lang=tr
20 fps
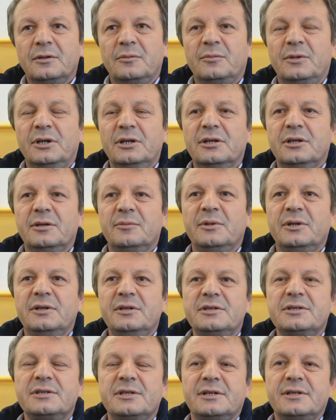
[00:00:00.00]
Mahkemenin
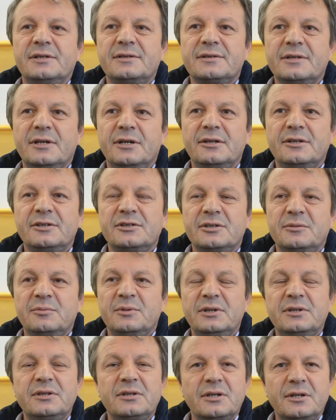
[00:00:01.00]
içeriği sadece
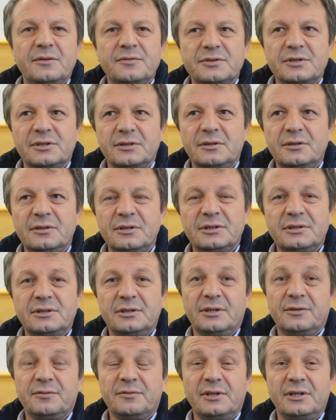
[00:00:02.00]
bir itirafçının
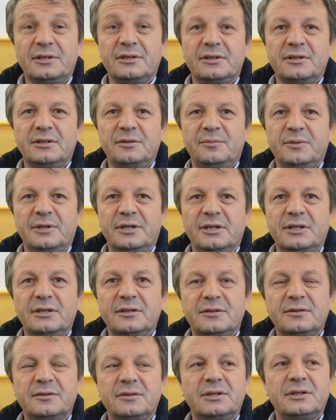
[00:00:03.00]
itiraflarından
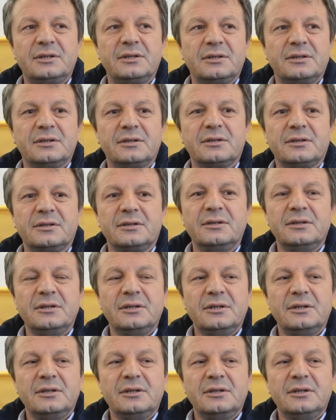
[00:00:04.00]
ibaret e,